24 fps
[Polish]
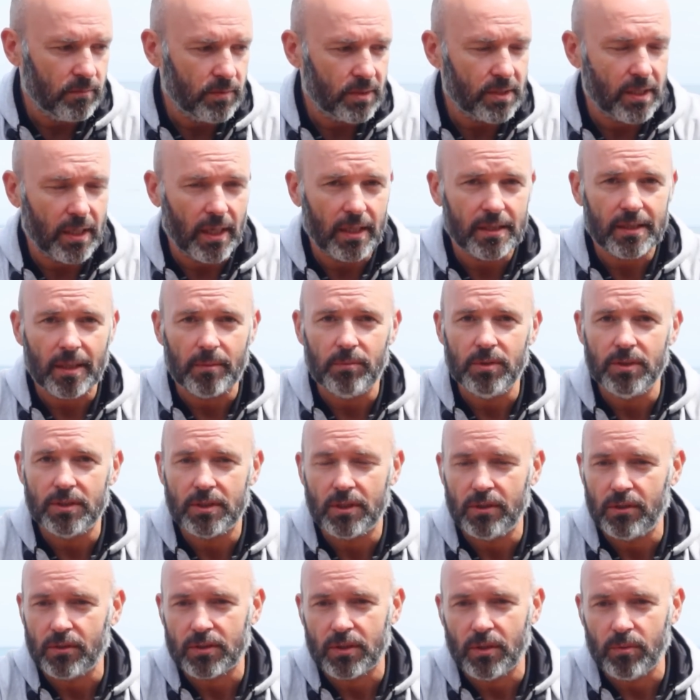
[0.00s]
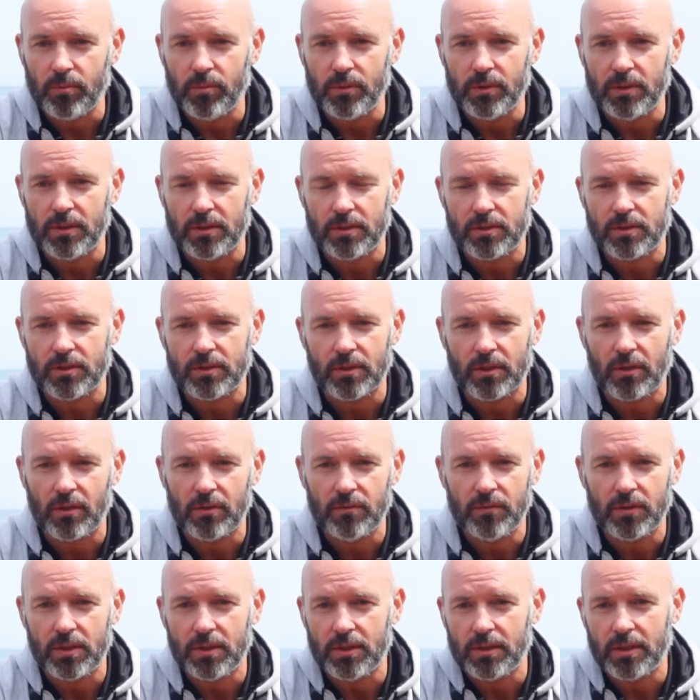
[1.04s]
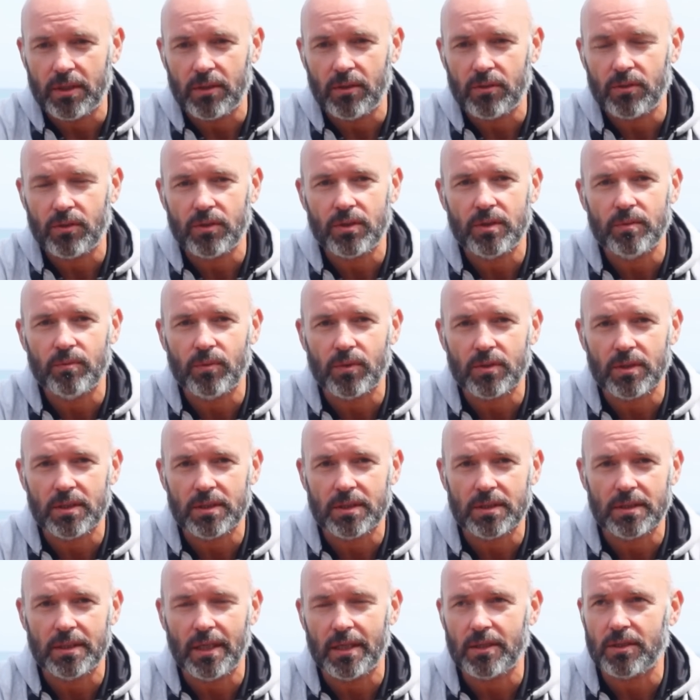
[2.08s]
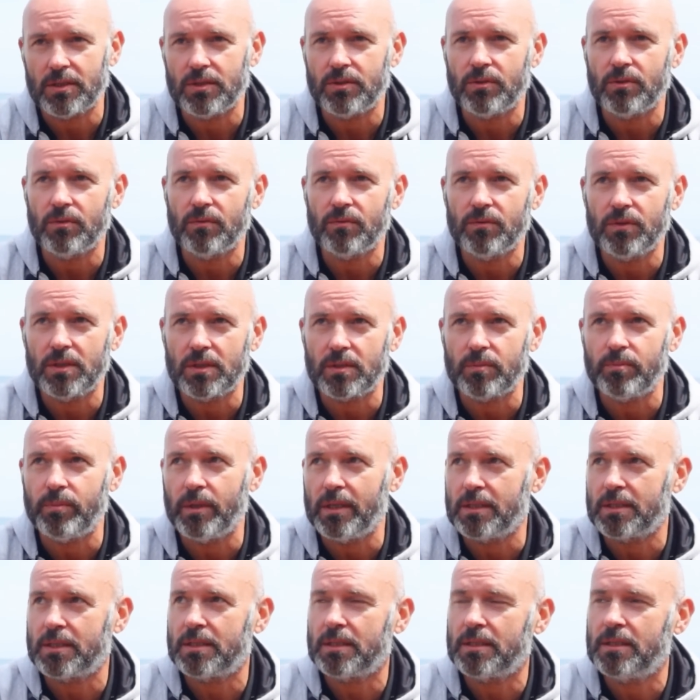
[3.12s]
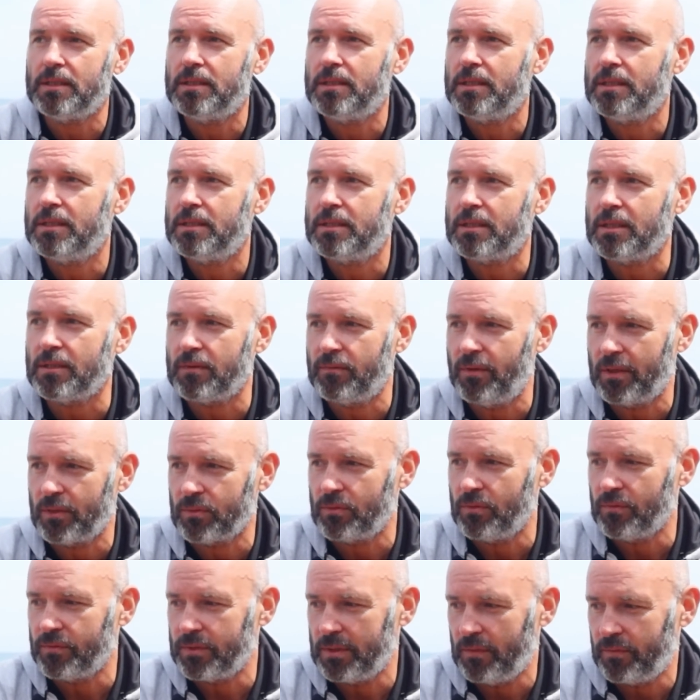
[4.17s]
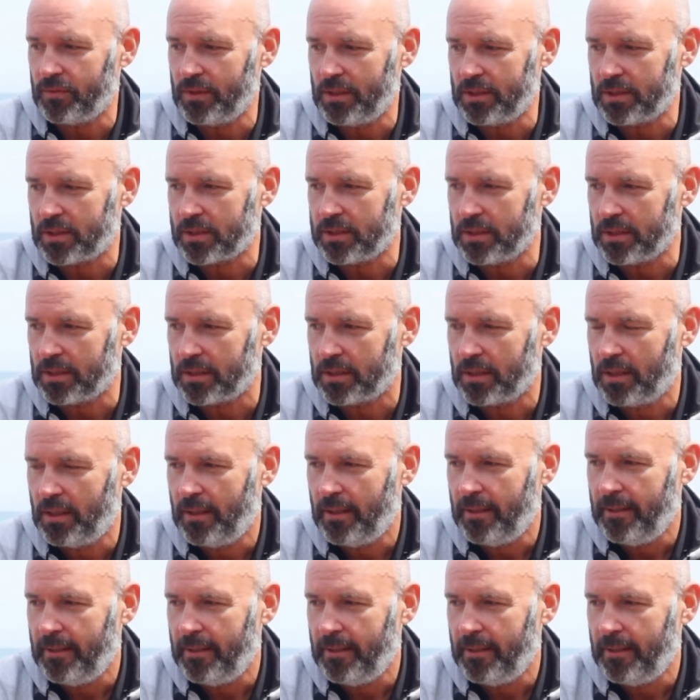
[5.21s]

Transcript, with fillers: strata bliskiej osoby, czy cokolwiek innego. To się może zdarzyć również bez tych warunków zewnętrznych.